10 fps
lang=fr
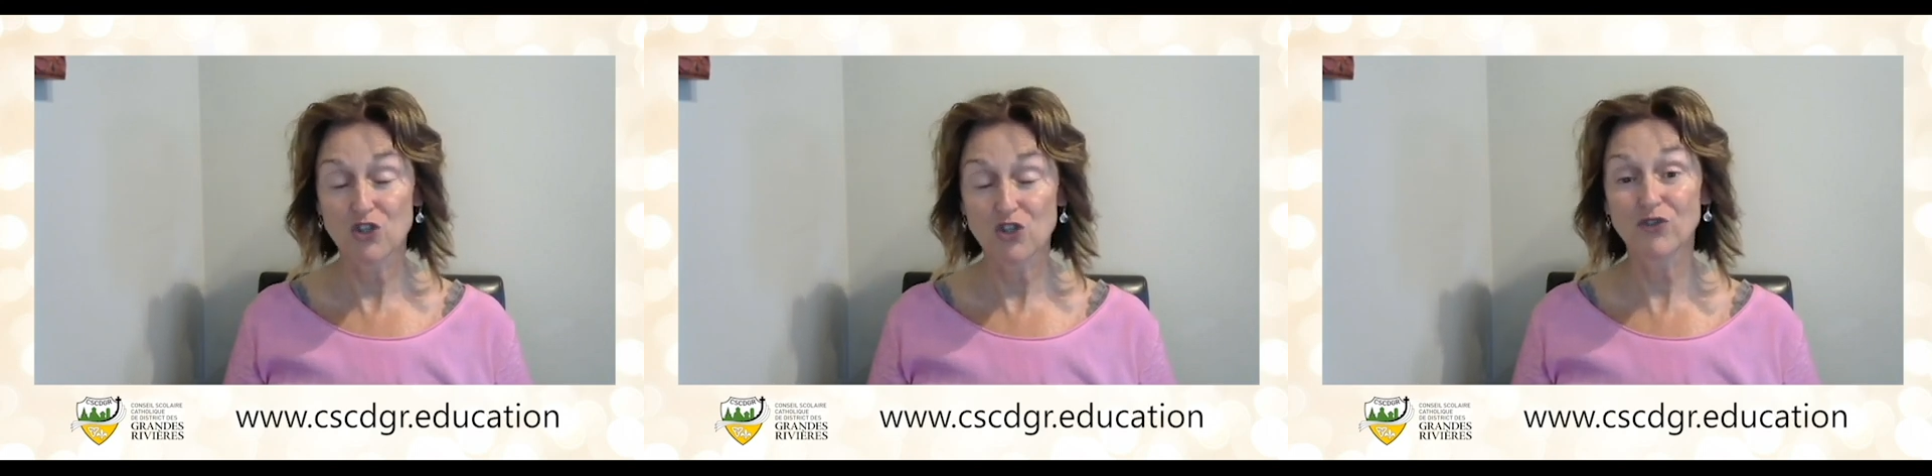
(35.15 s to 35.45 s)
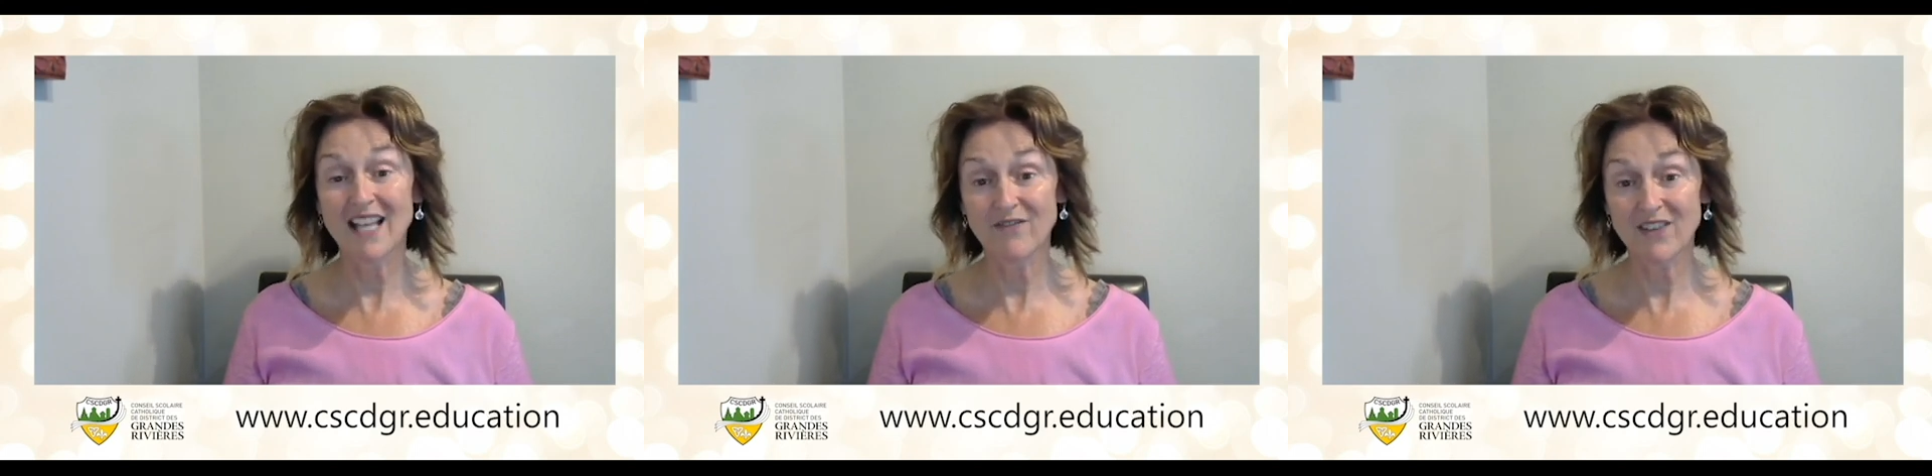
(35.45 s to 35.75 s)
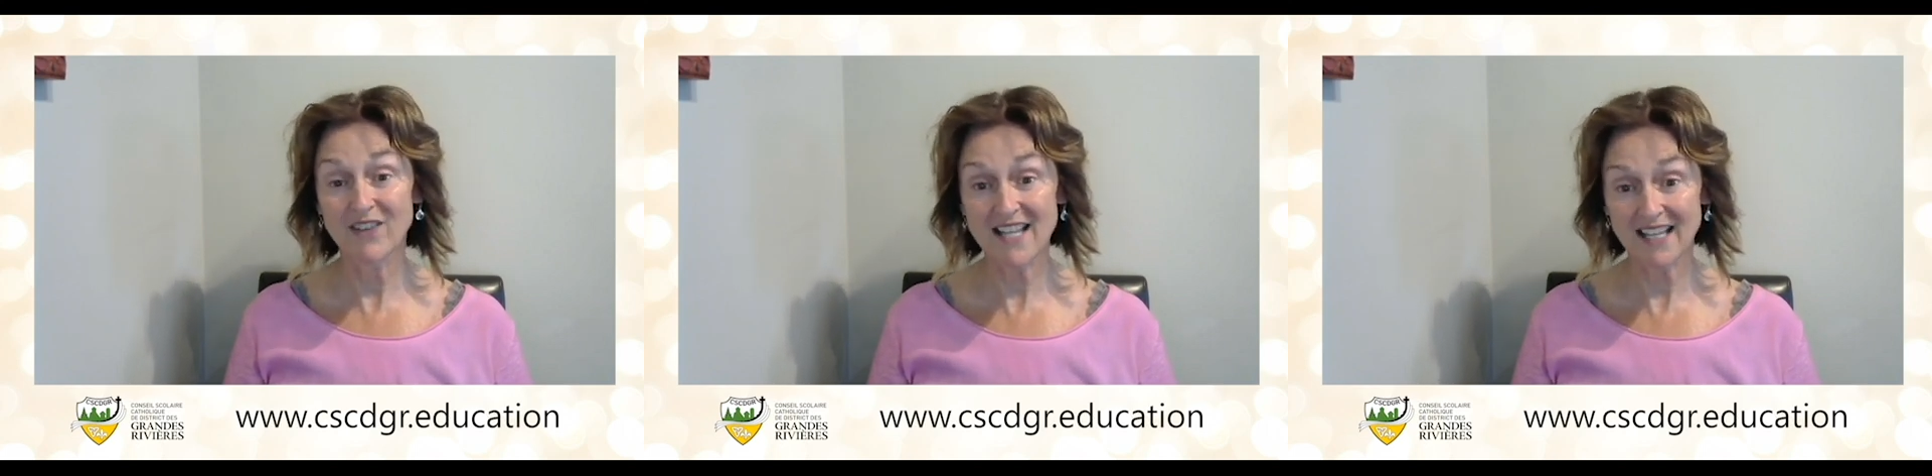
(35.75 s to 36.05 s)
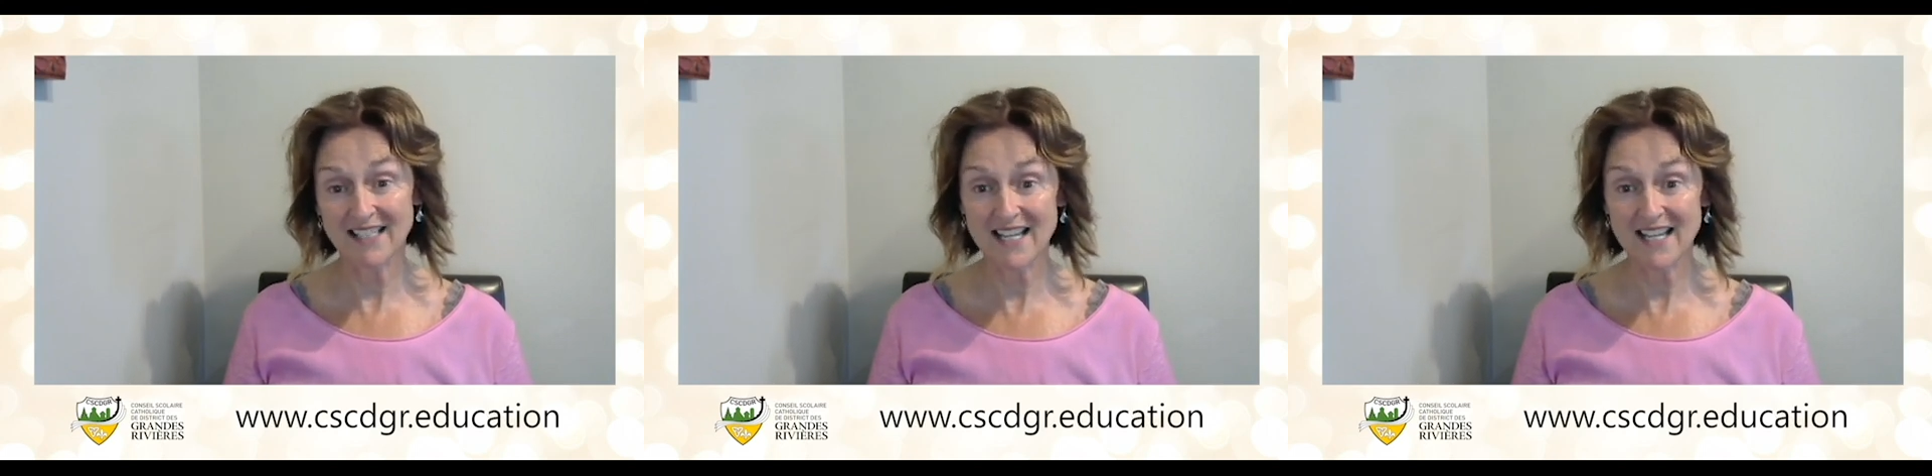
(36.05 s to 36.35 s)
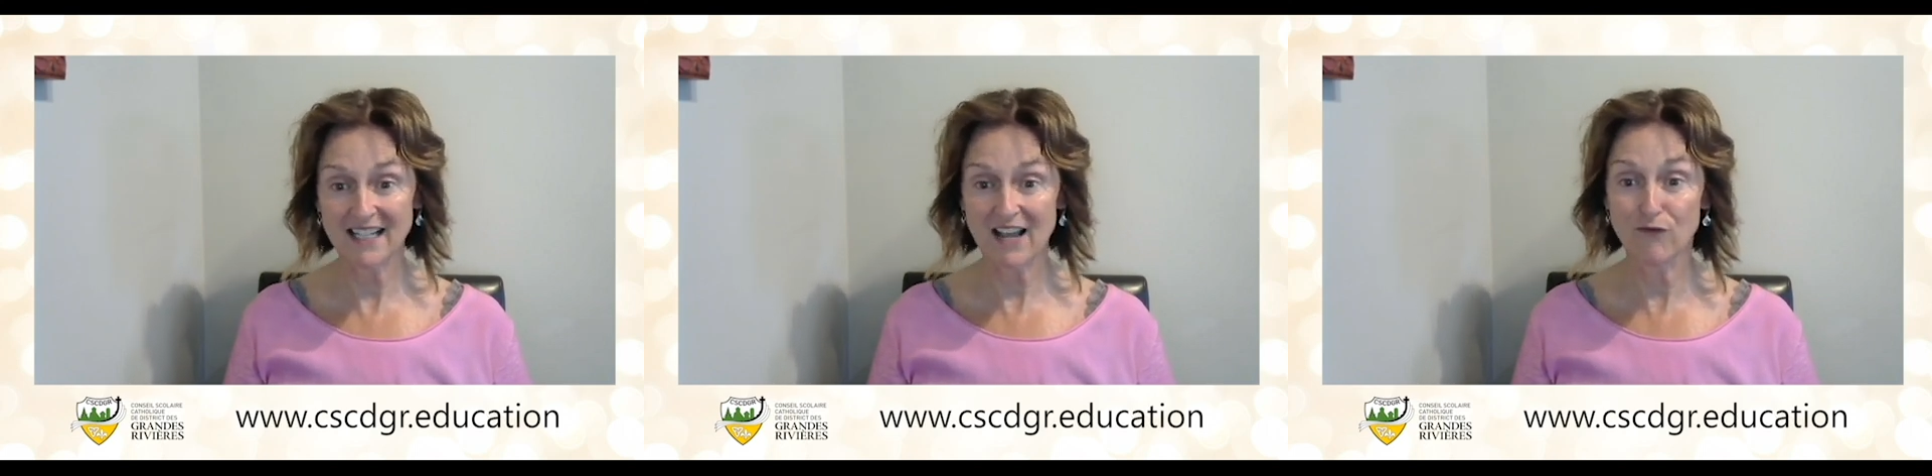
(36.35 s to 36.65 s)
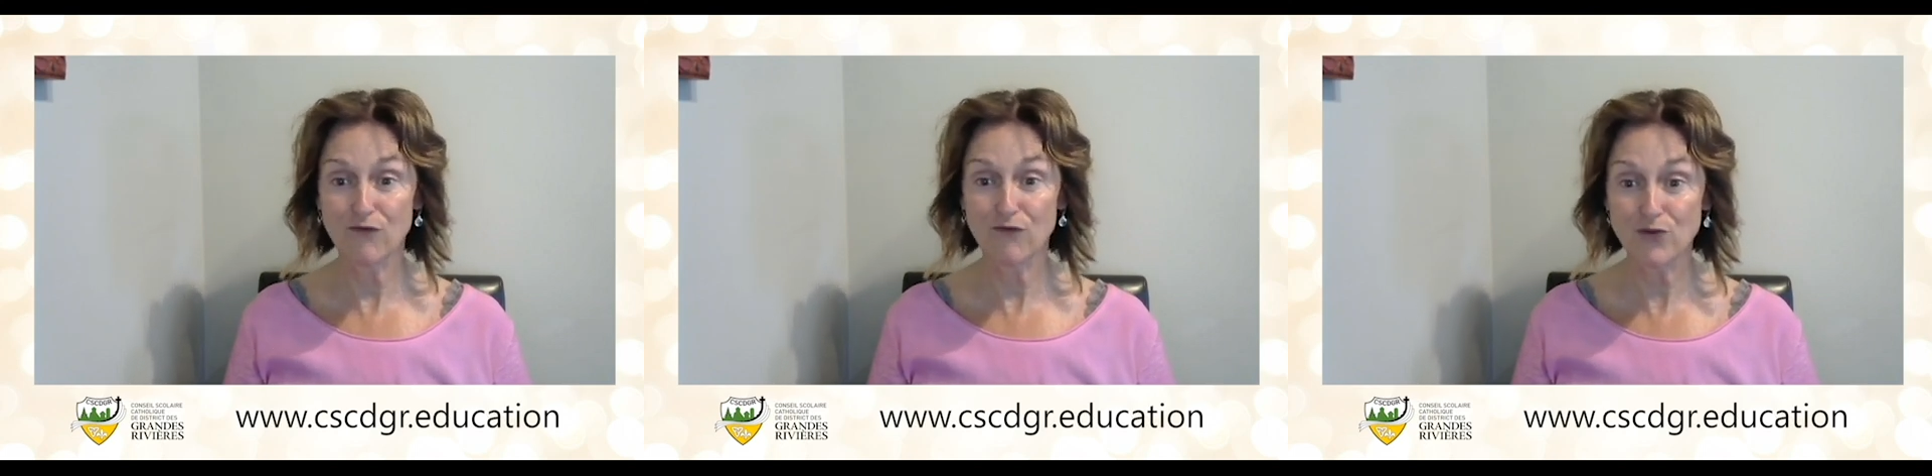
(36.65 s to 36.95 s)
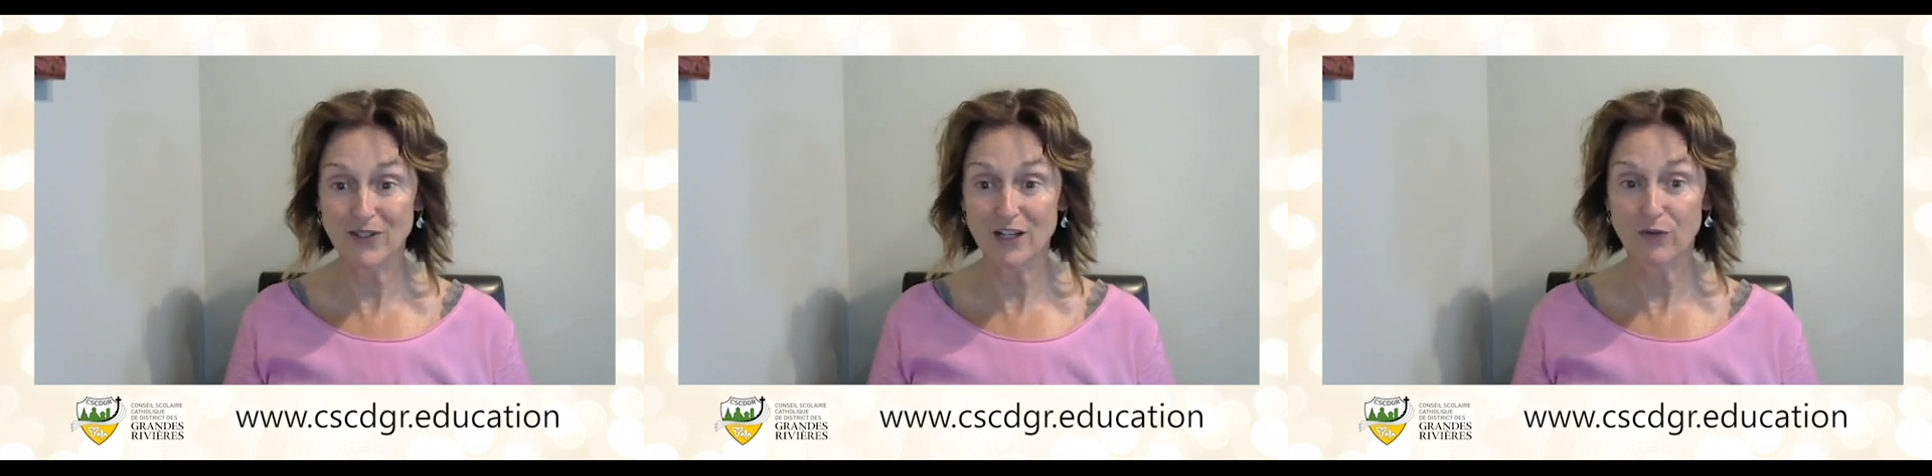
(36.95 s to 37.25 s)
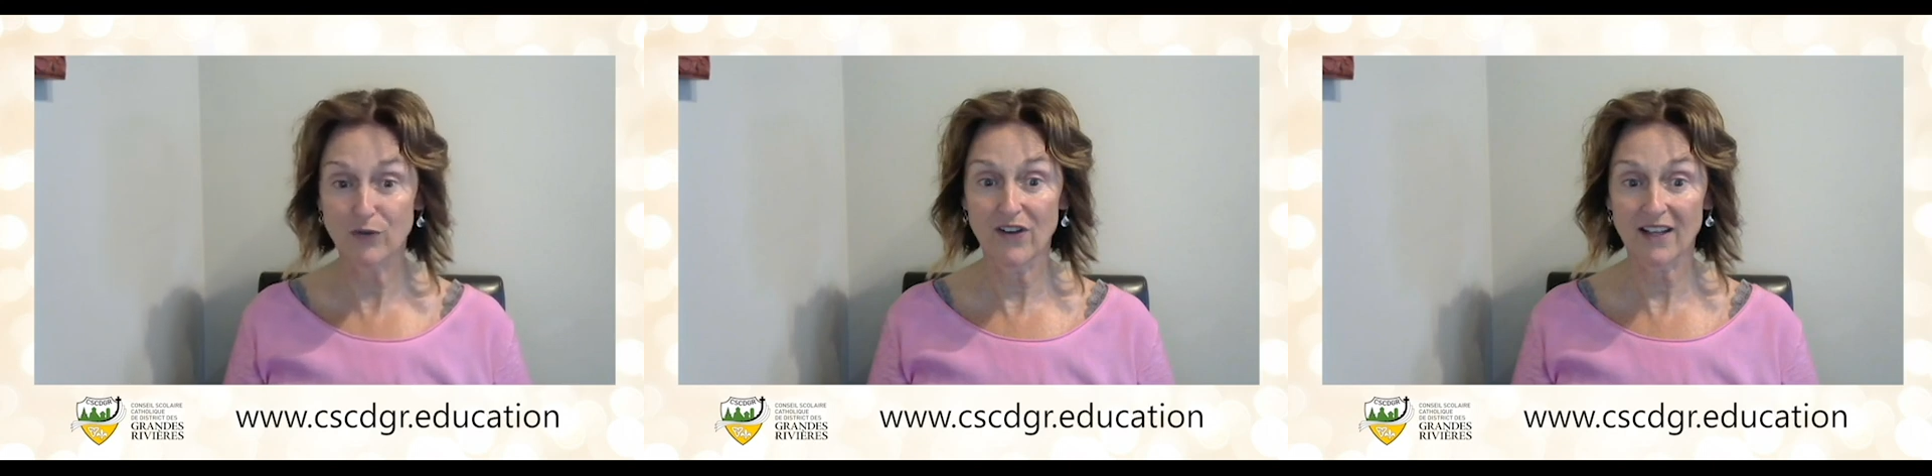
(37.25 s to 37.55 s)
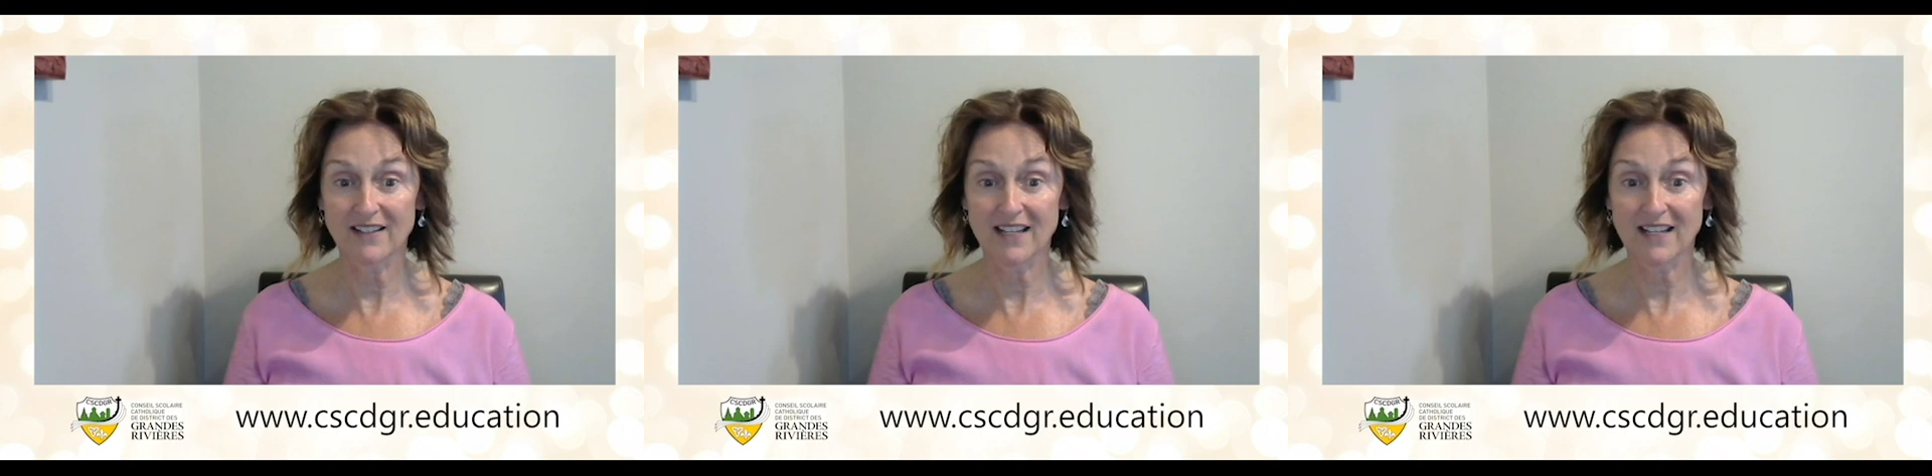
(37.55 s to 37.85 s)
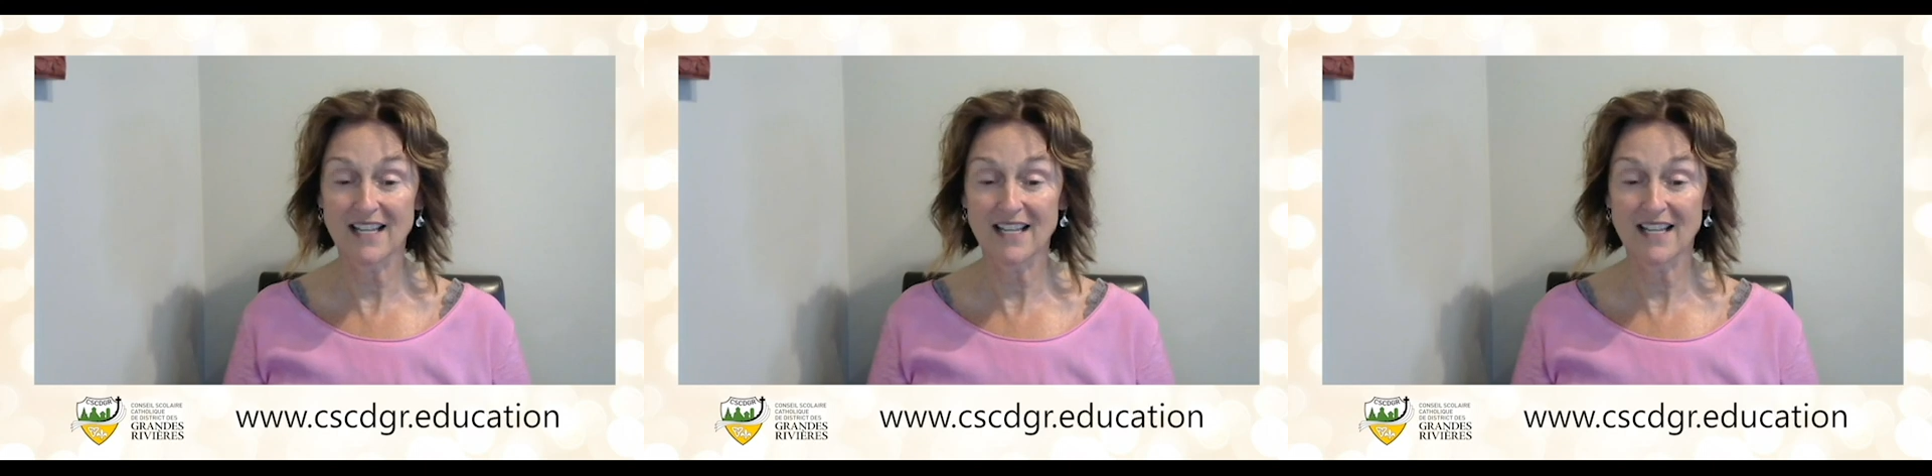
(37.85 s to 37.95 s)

je vous invite à rester à l'affût de découvertes